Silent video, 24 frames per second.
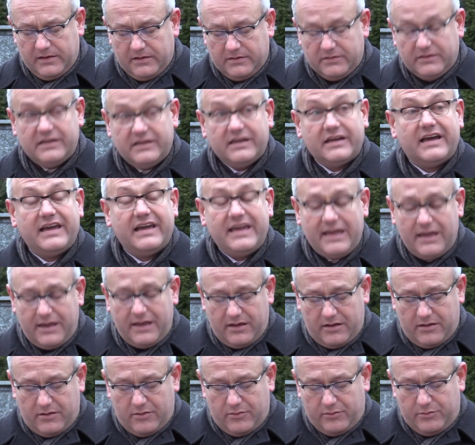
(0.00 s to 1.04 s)
die
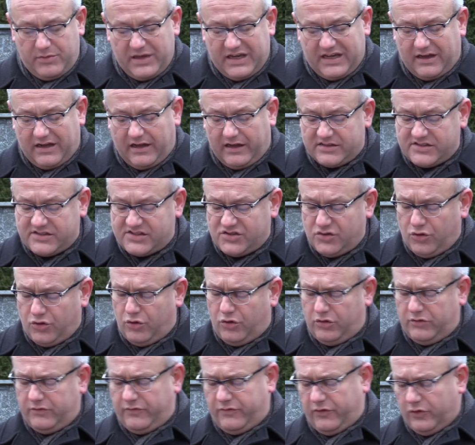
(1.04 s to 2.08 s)

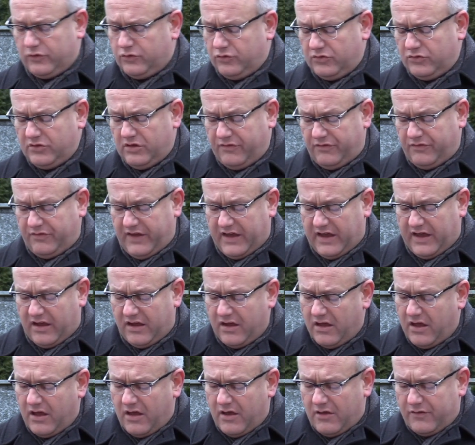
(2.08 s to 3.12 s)
Remigration von ungefähr
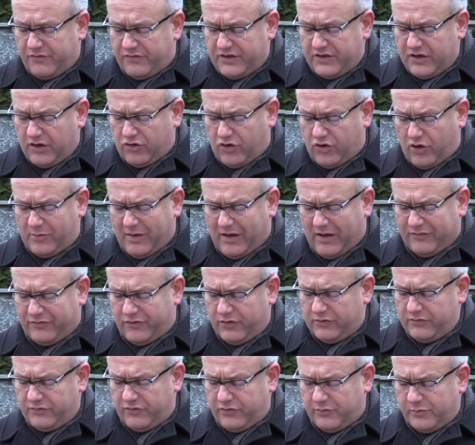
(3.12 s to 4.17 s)

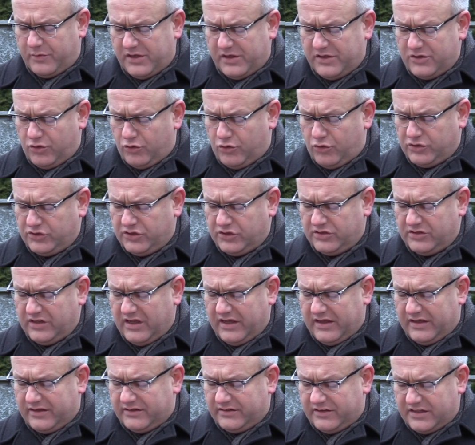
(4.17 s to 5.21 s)
4,5 Millionen
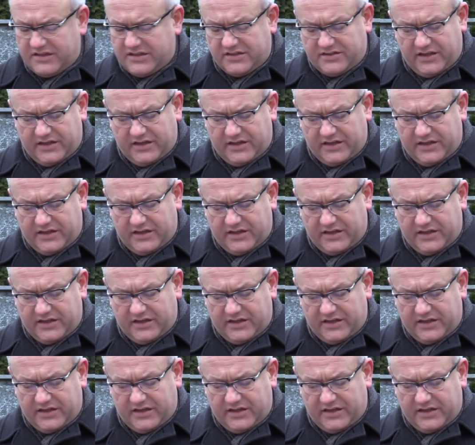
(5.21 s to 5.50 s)
nicht